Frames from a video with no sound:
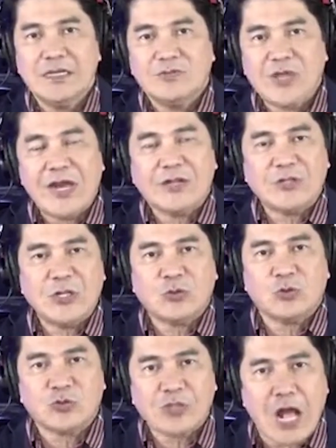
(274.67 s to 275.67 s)

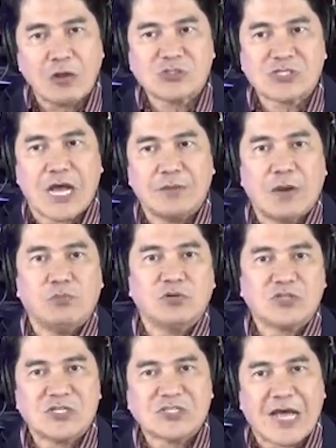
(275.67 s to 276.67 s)
32,000,
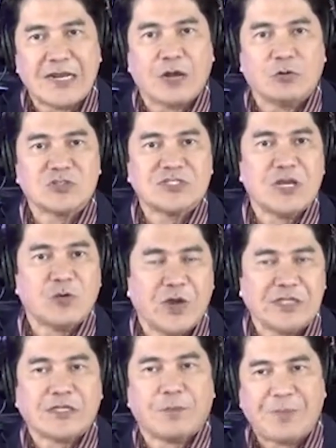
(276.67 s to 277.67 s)
mabuti sana kung
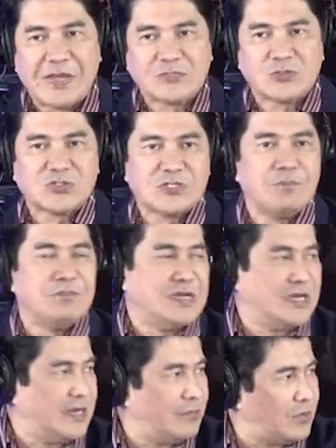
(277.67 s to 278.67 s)
50 pesos yung
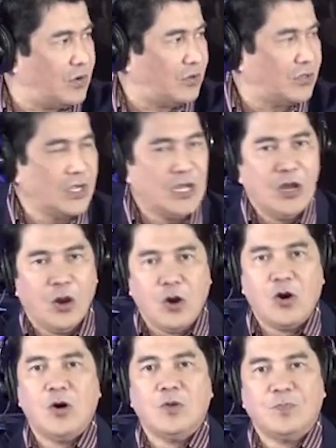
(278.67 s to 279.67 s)
binili mo.
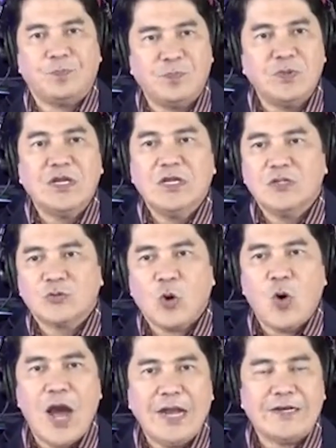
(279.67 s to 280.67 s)
O
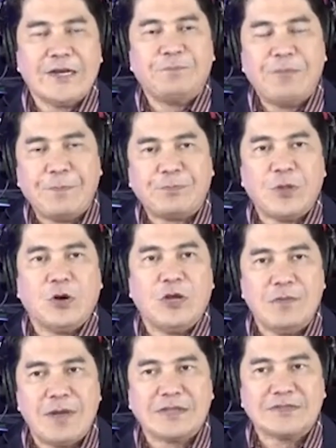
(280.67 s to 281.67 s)
250 o
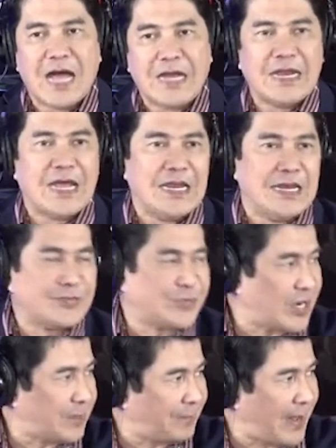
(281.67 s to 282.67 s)
500 na
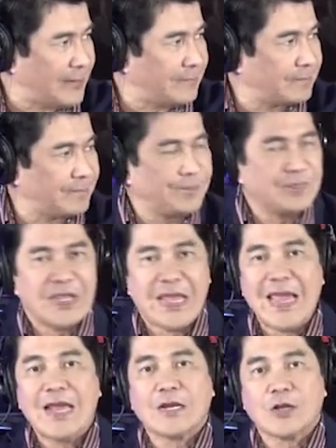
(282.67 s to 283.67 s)
electric pan.
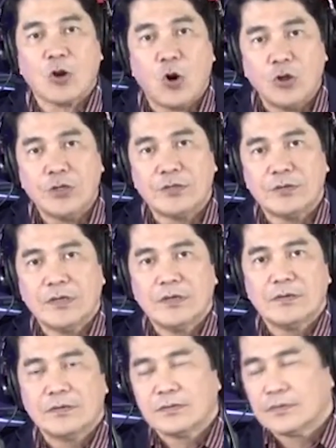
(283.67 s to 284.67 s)
Aircon.
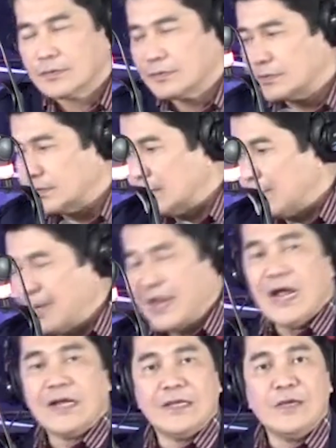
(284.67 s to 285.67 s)

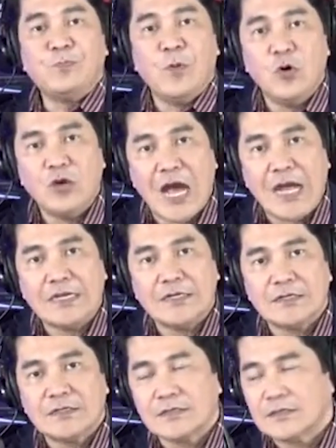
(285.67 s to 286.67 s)
Pinag-ipunan